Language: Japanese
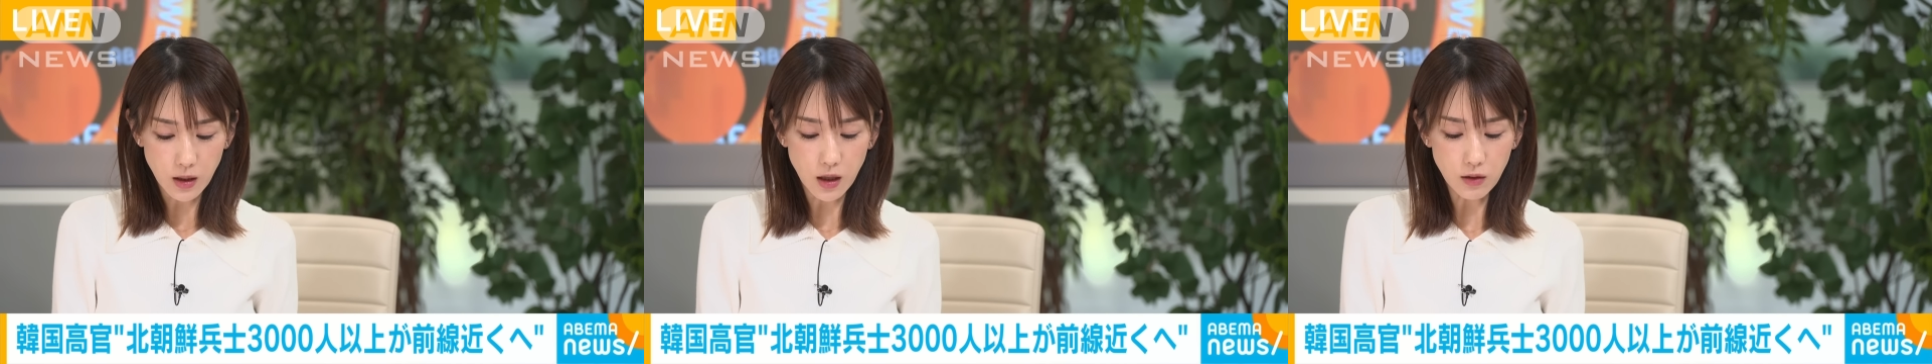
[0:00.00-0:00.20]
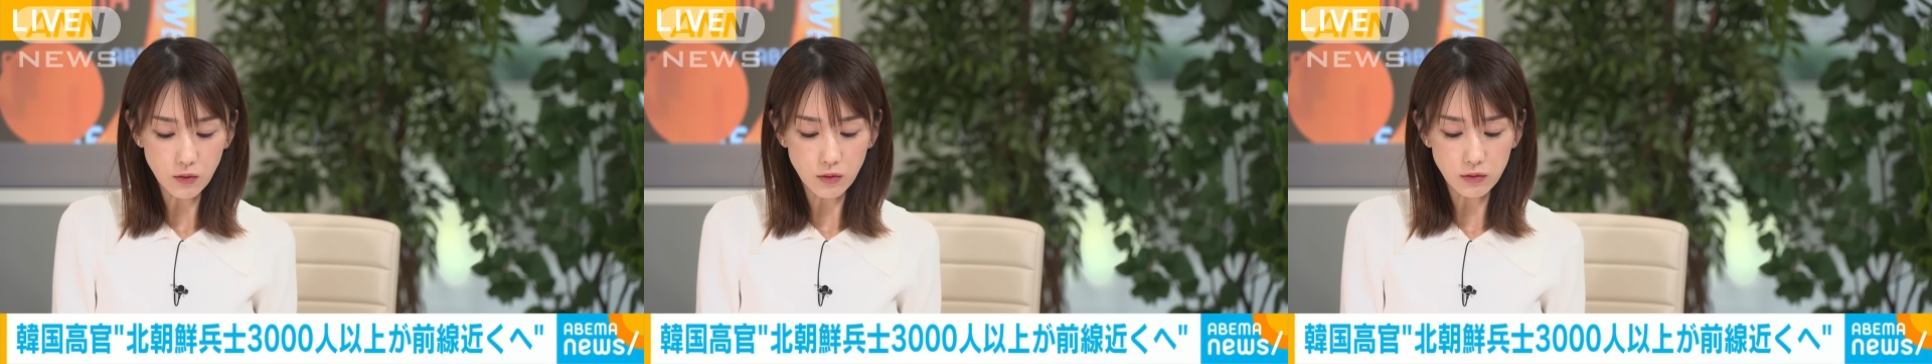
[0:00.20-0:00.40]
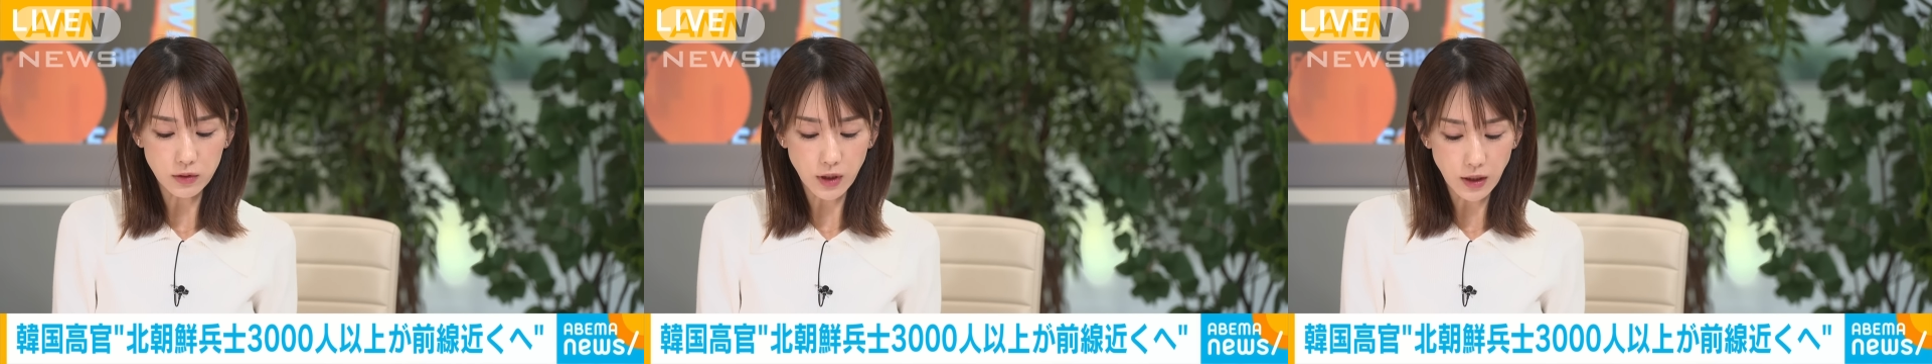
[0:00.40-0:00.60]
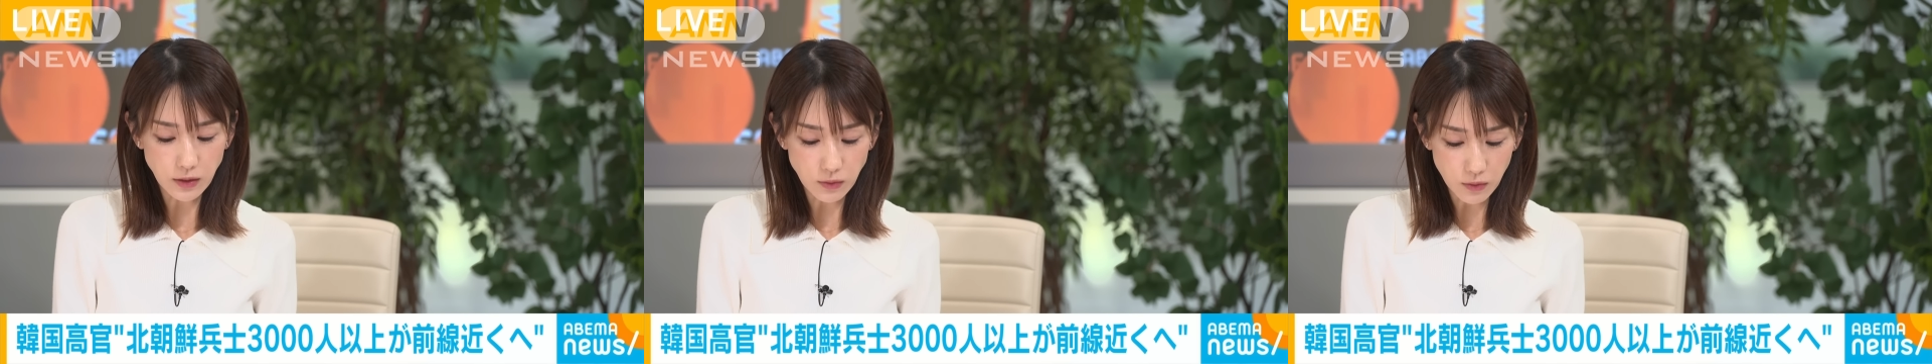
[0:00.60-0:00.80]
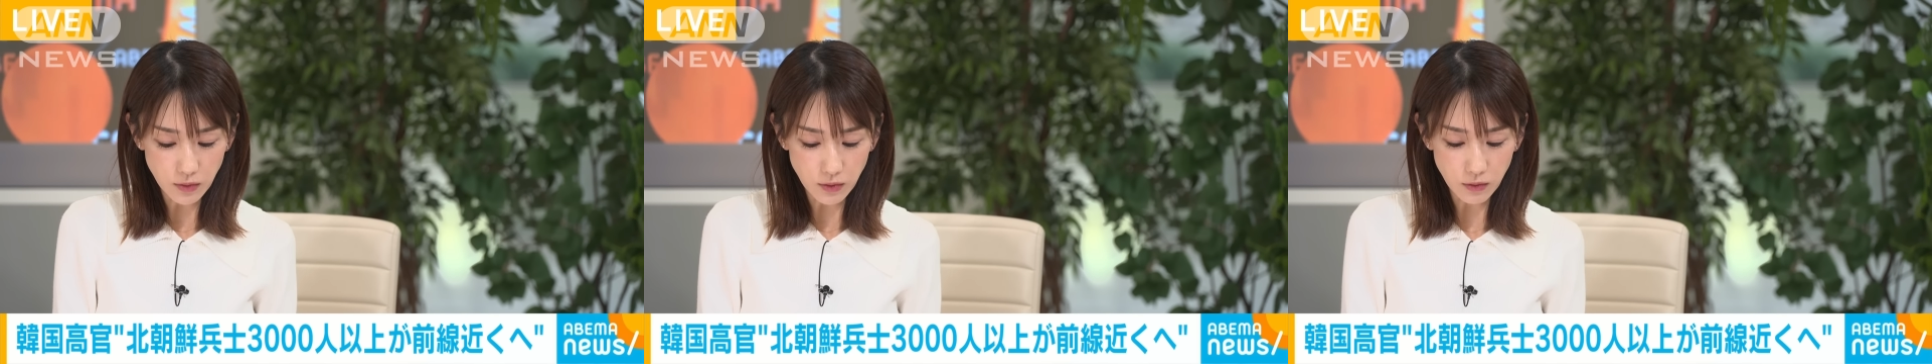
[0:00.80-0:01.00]
韓国
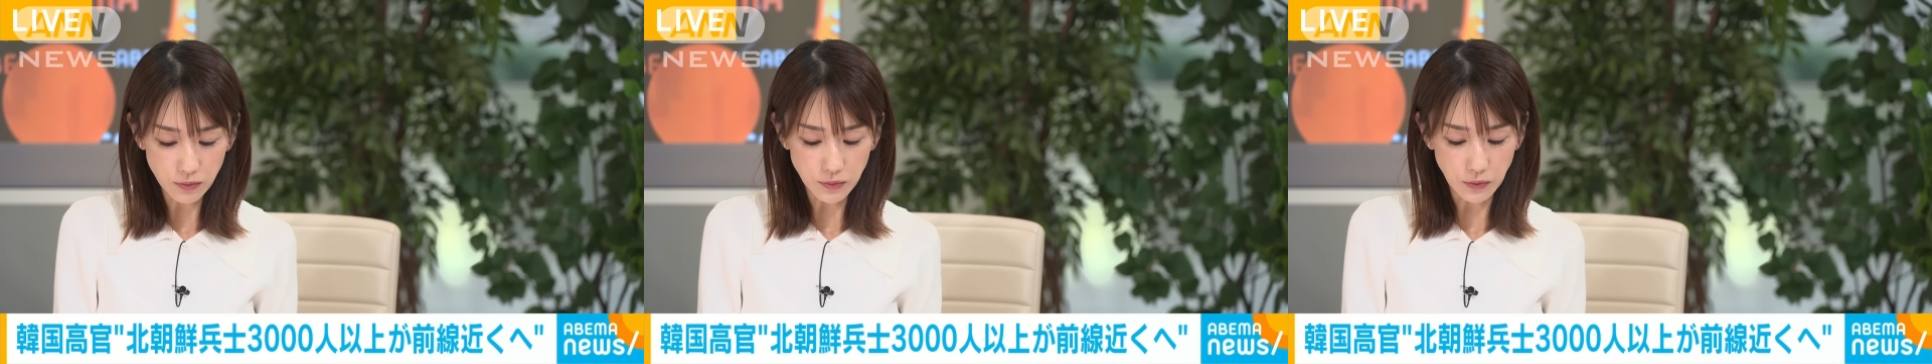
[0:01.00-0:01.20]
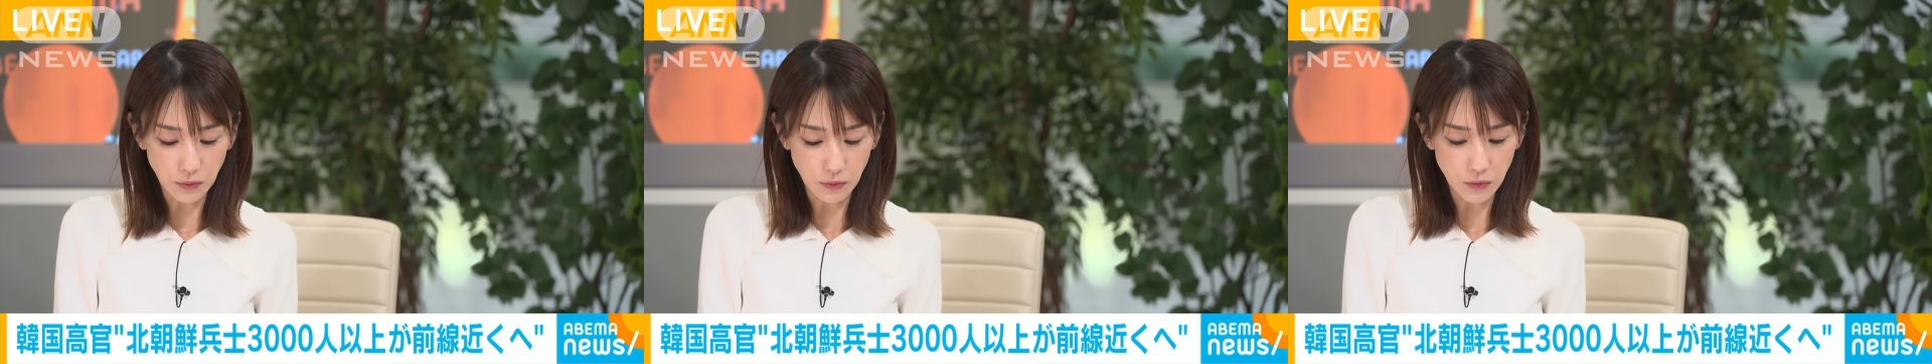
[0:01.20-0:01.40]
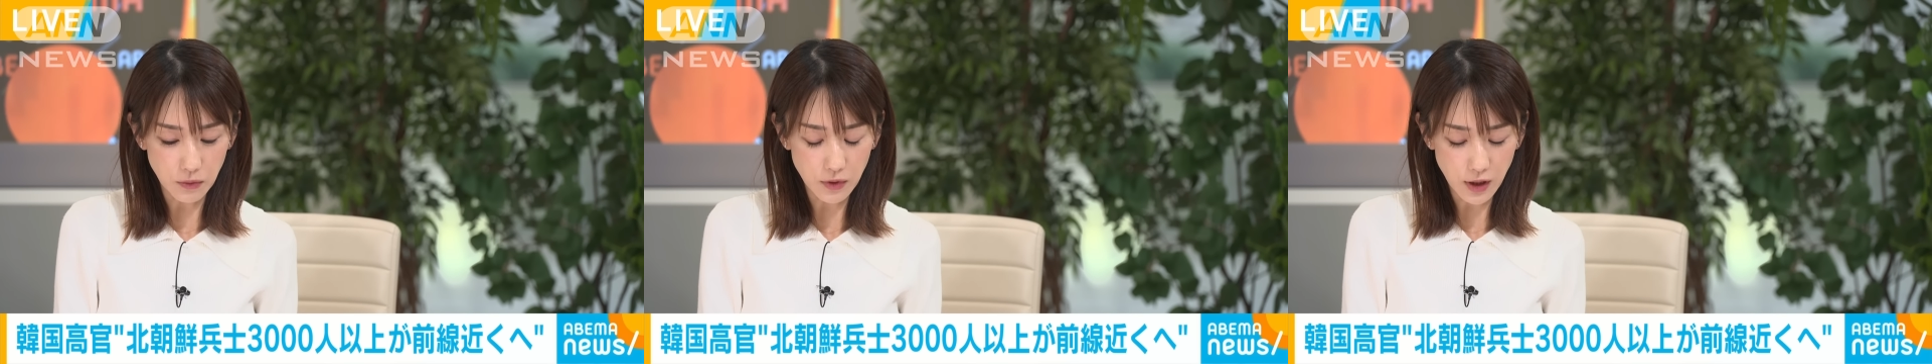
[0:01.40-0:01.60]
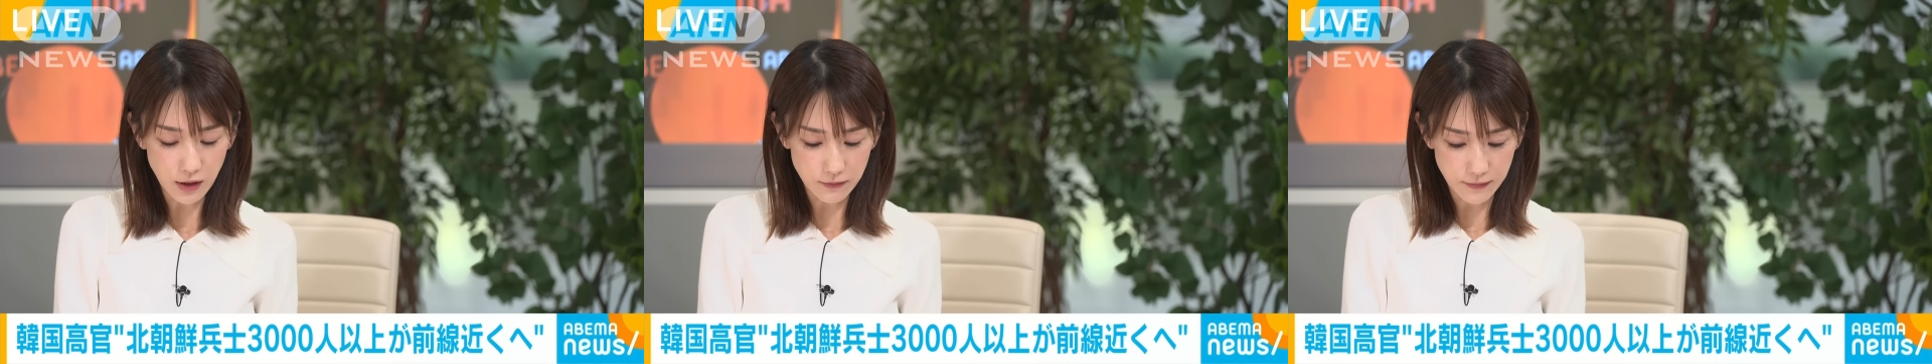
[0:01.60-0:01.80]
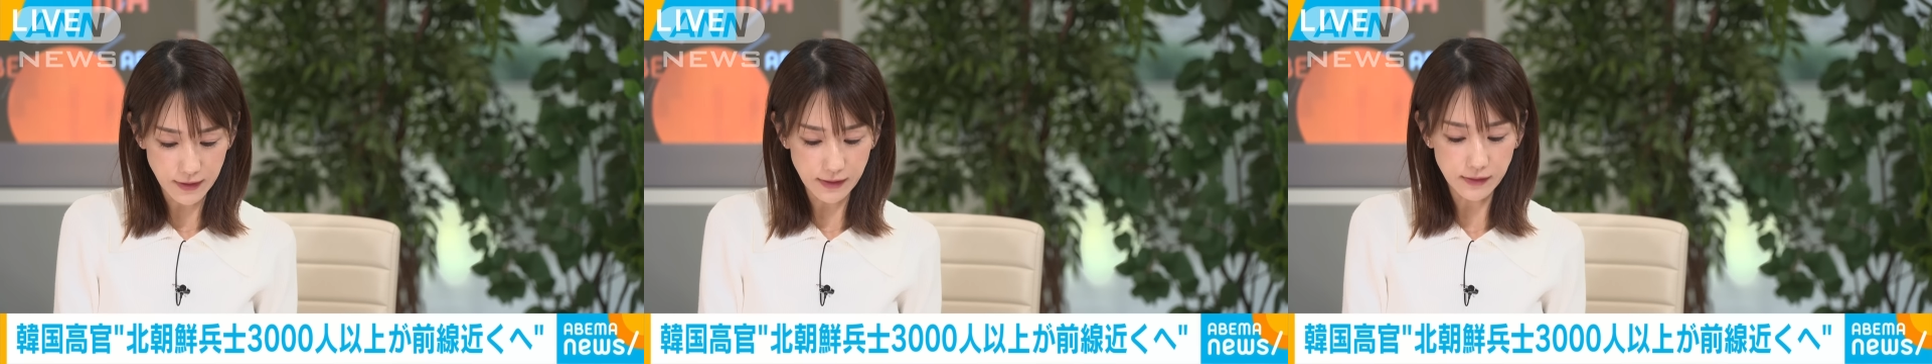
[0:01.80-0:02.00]
大統領府の高
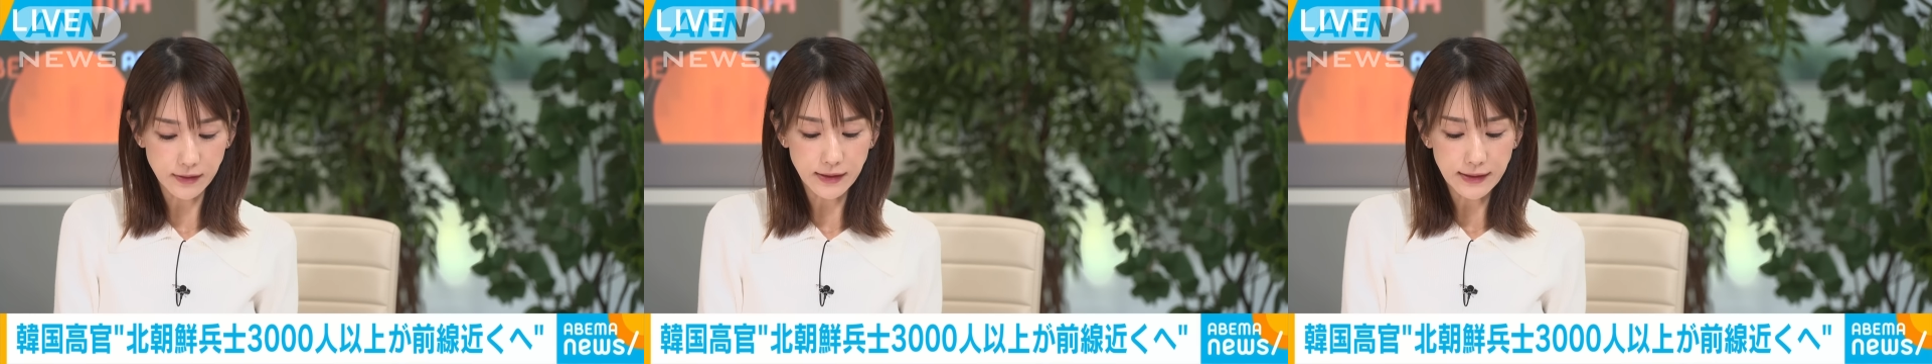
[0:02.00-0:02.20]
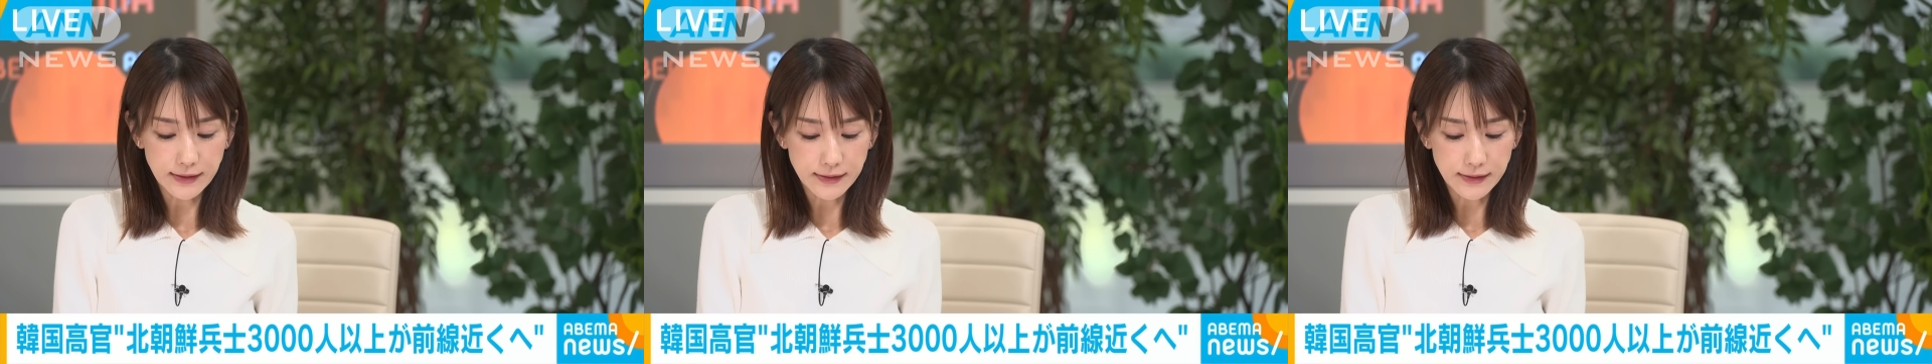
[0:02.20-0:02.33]
官は